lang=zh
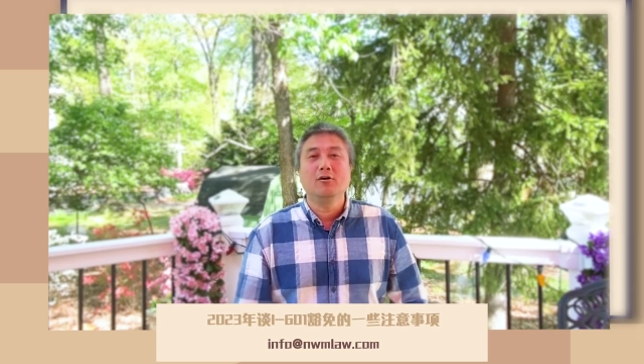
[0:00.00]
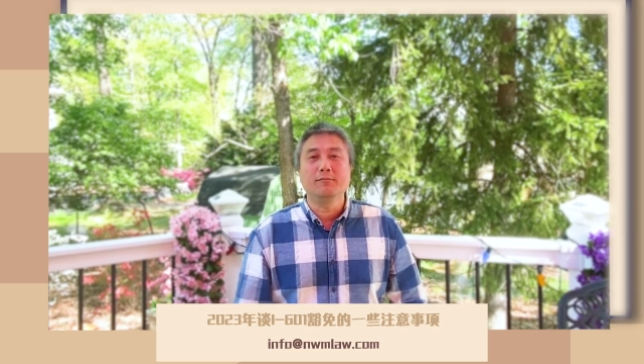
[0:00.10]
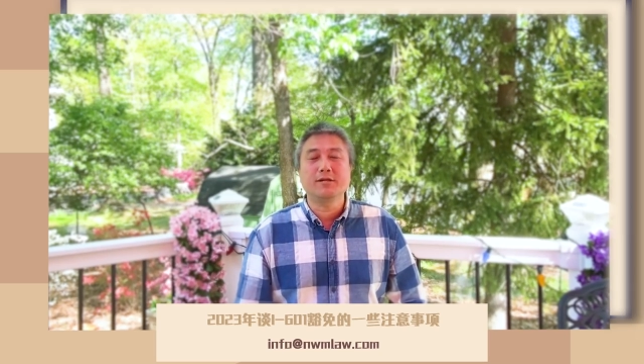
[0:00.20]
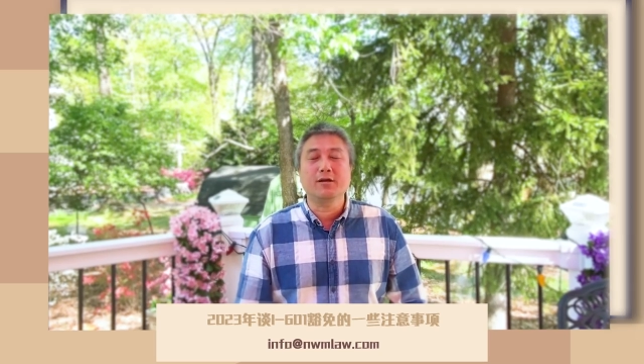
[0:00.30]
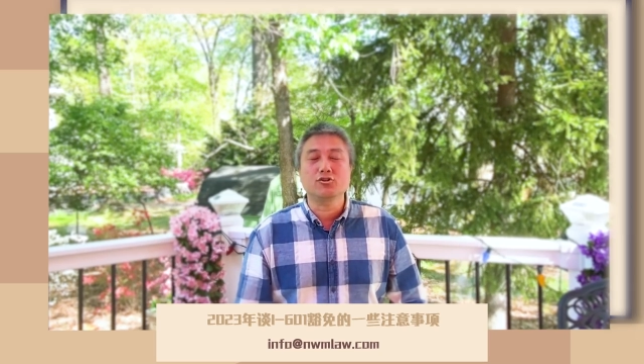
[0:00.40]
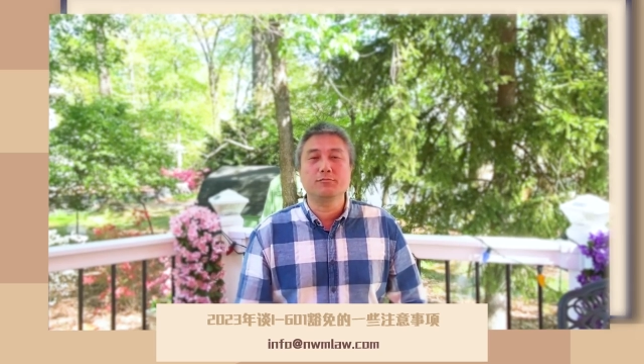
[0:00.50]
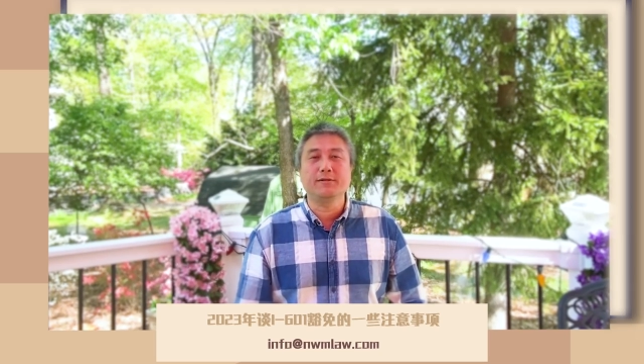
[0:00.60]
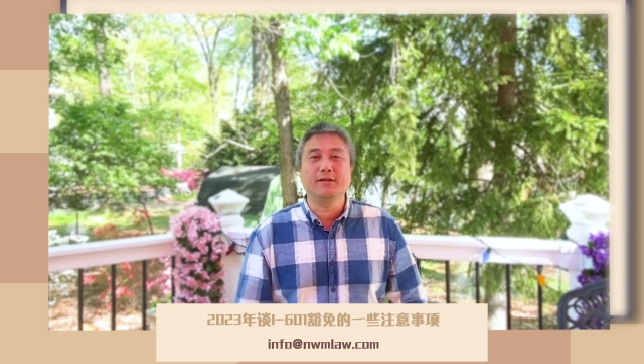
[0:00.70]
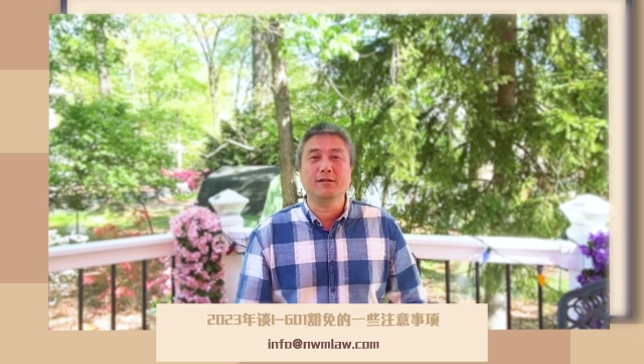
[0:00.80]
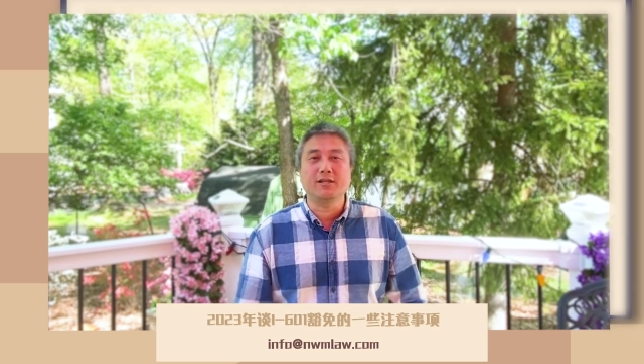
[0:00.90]
我们这个视
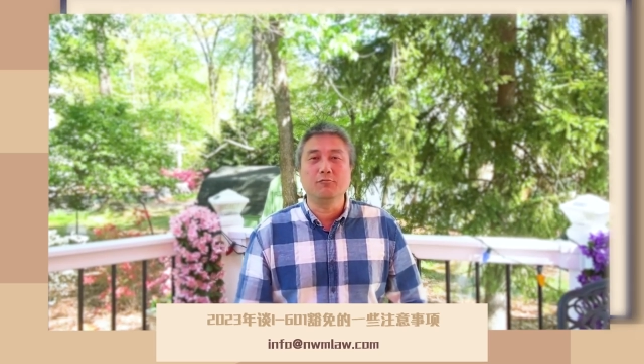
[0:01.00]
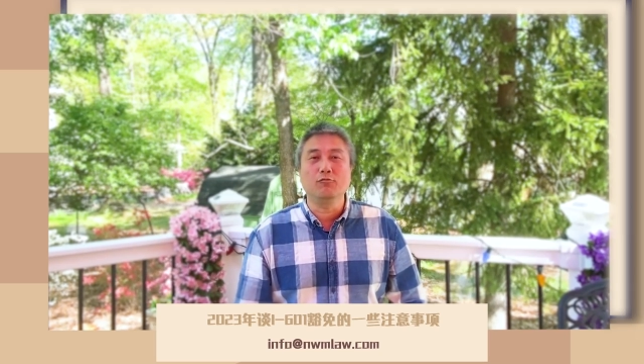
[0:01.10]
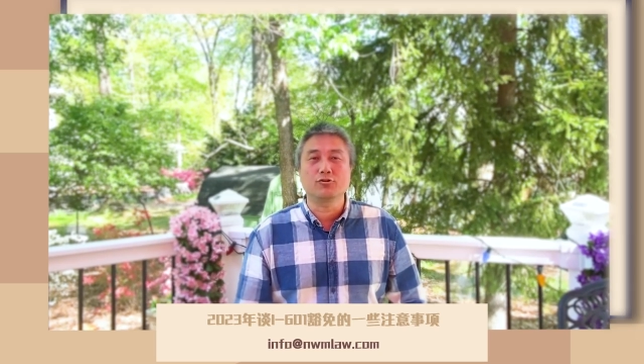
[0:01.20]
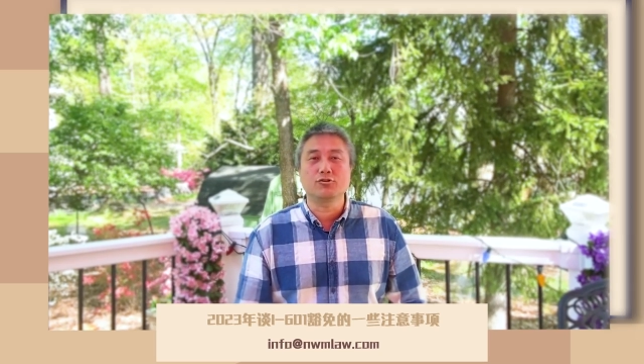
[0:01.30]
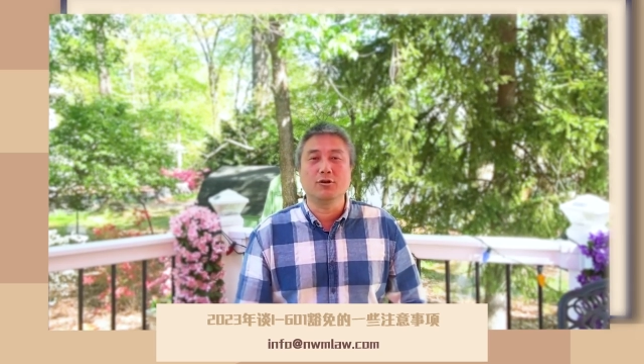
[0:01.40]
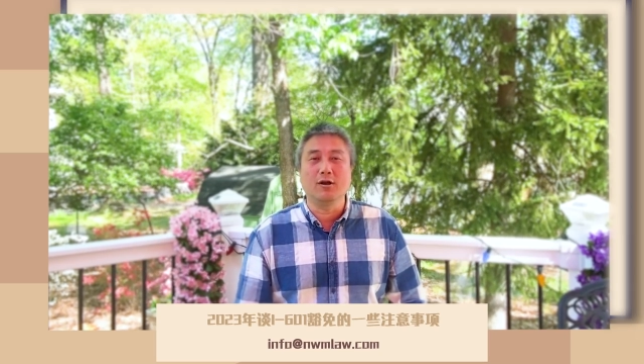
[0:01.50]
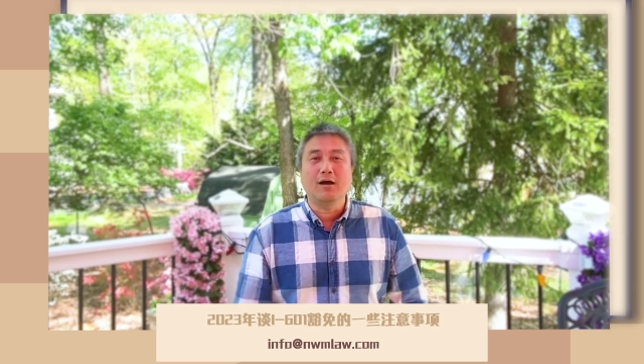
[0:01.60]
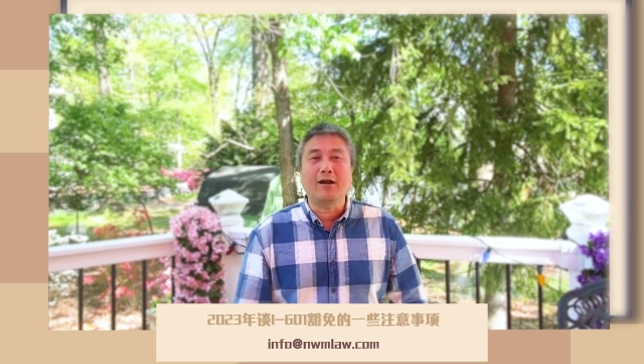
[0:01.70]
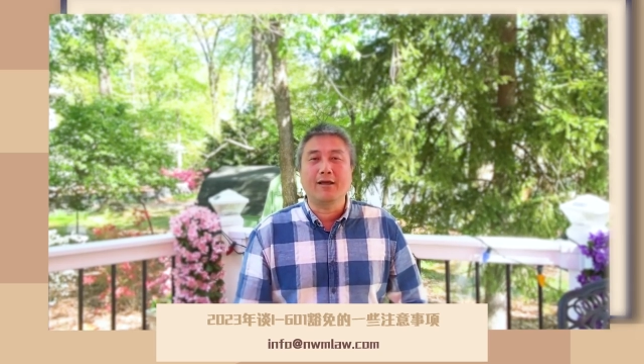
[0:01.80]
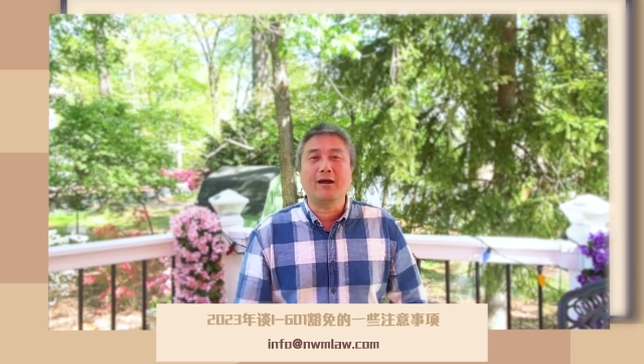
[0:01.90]
频的题目是
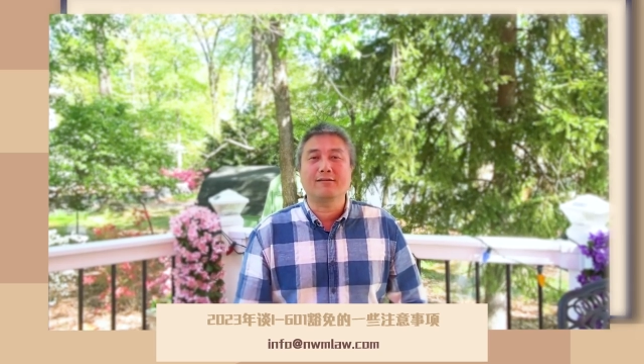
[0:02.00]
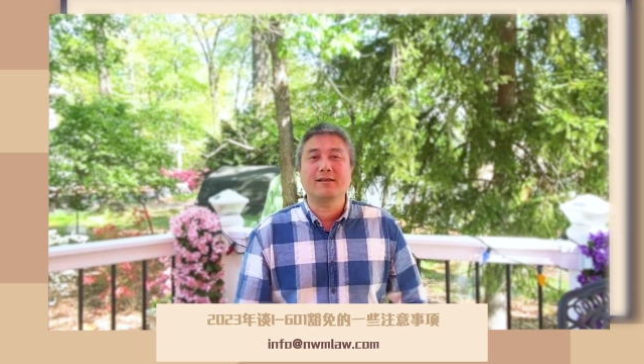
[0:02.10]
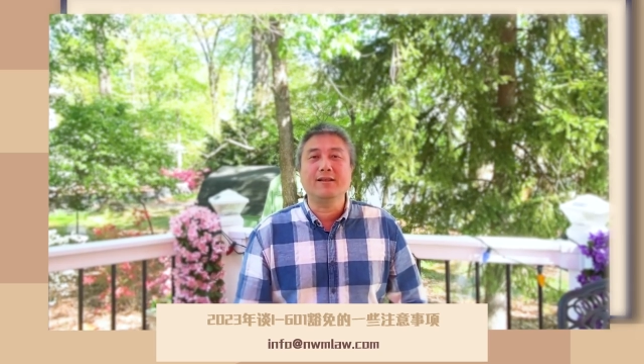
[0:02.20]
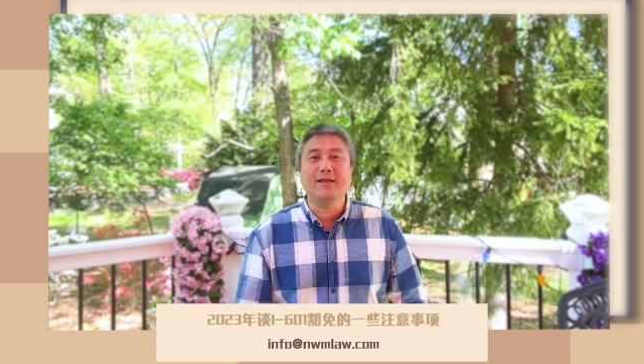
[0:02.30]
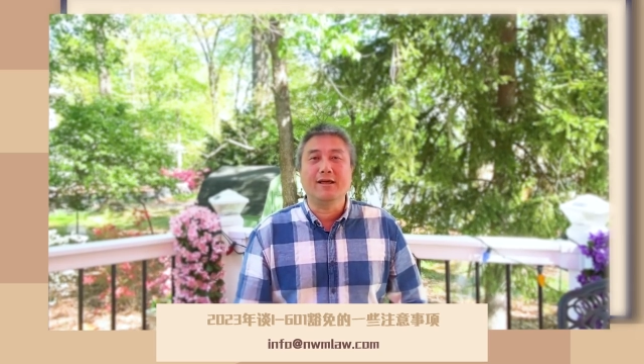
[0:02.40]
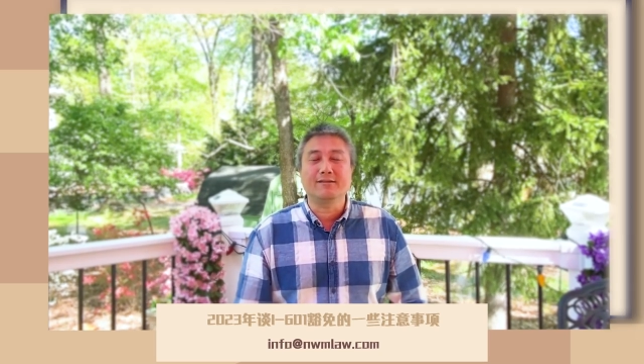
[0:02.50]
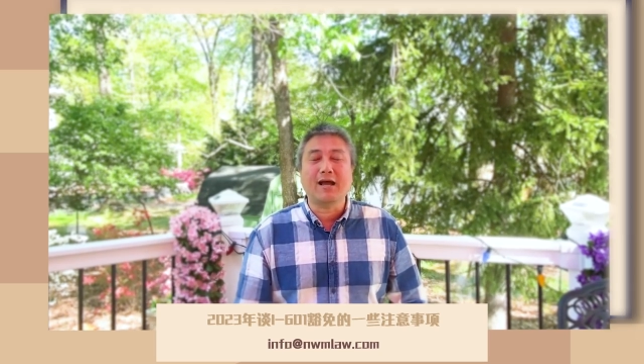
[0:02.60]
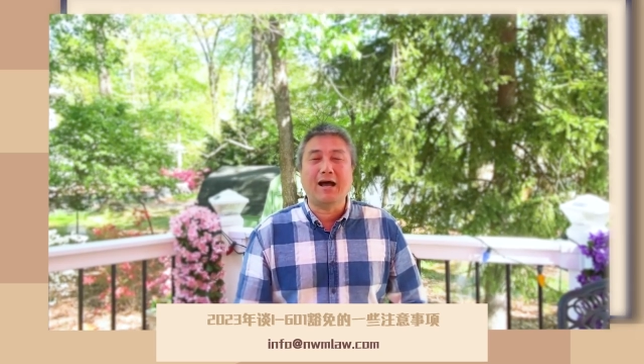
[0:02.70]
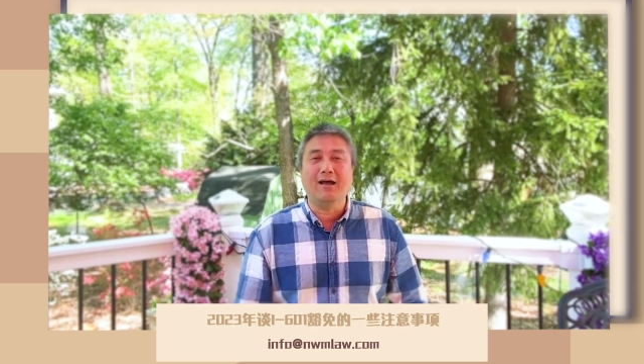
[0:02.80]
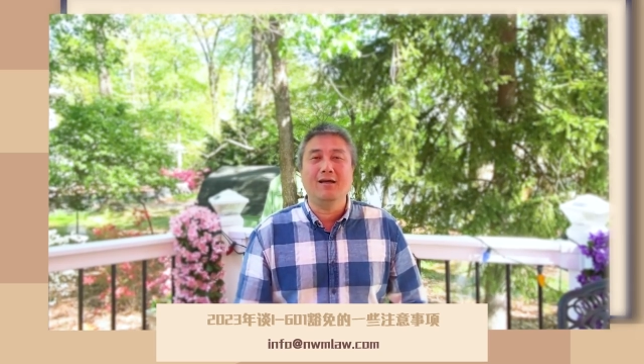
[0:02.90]
二零二三年
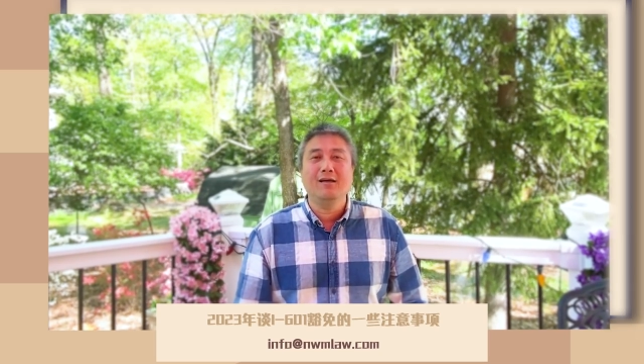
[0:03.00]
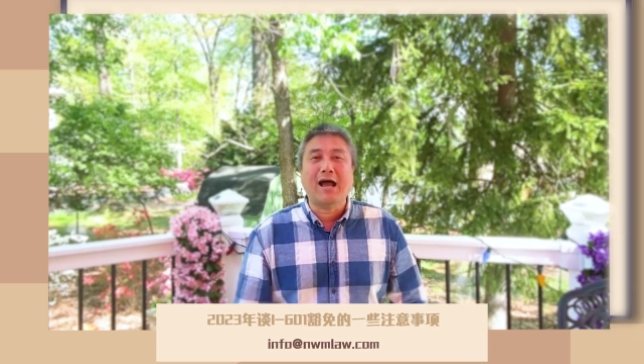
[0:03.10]
谈